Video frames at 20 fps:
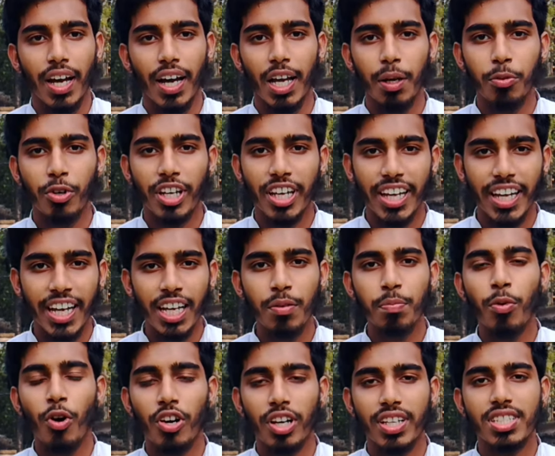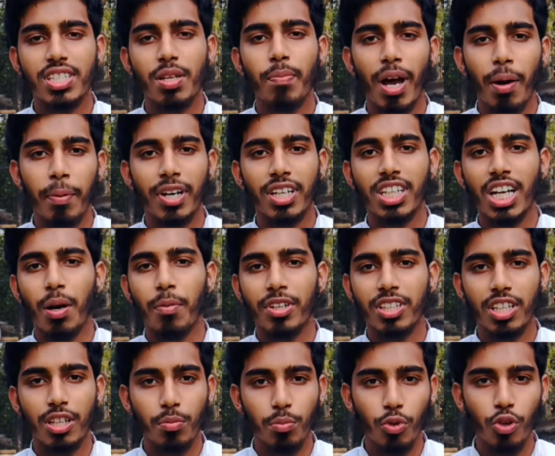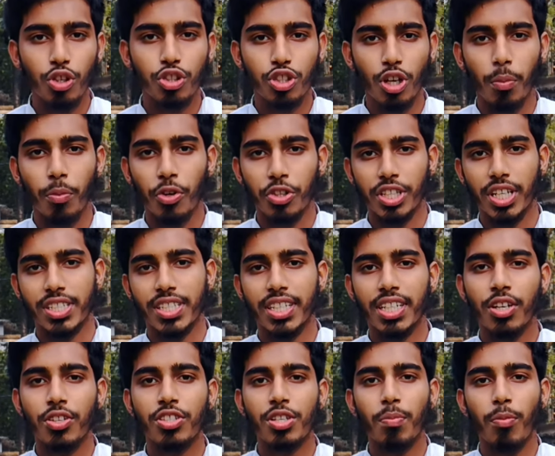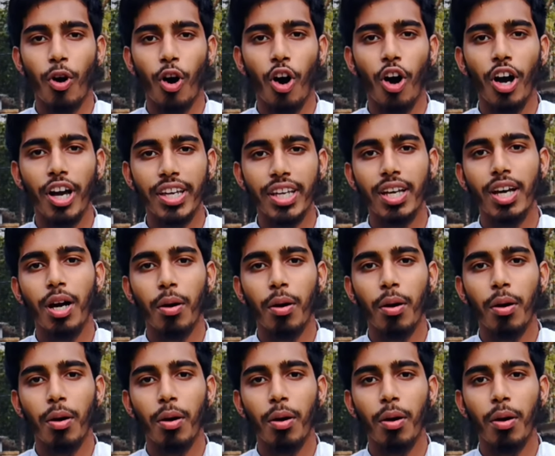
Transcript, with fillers: এবং এরপরে যে ব্যাপারটা আমাদের মূল সমস্যা সেটা হচ্ছে ভয়